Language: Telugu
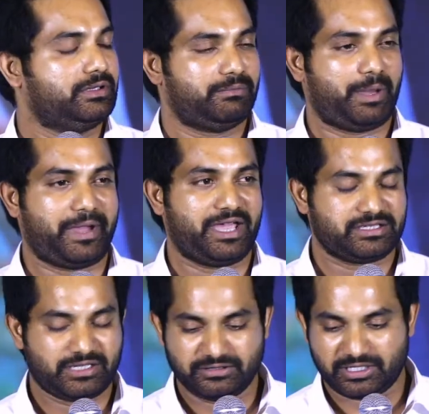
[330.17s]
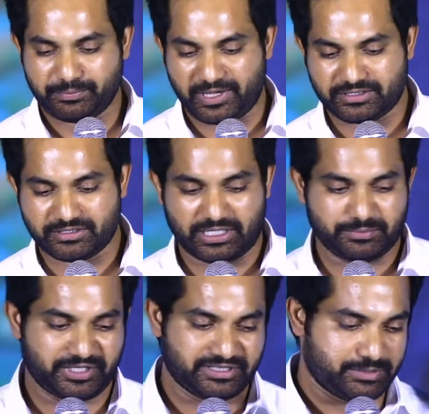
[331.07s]
మా ప్యాషన్ అందరి ప్యాషన్
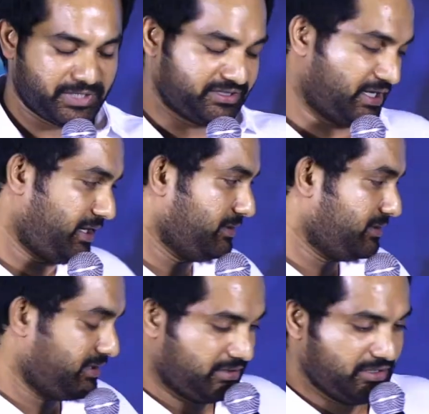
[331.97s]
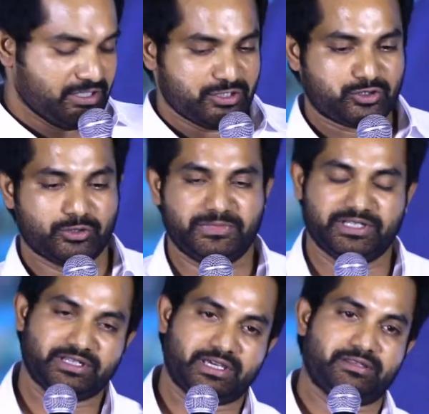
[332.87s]
కలిపితే ఈ సినిమా తయారైంది సో
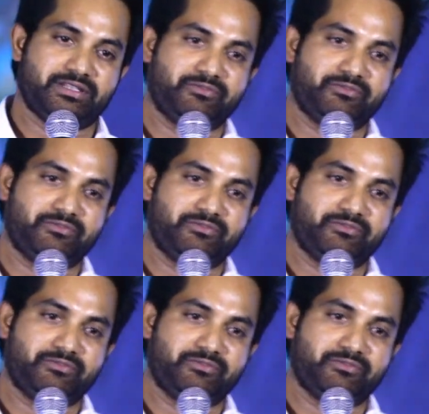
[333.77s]
దీనికి ఏదైనా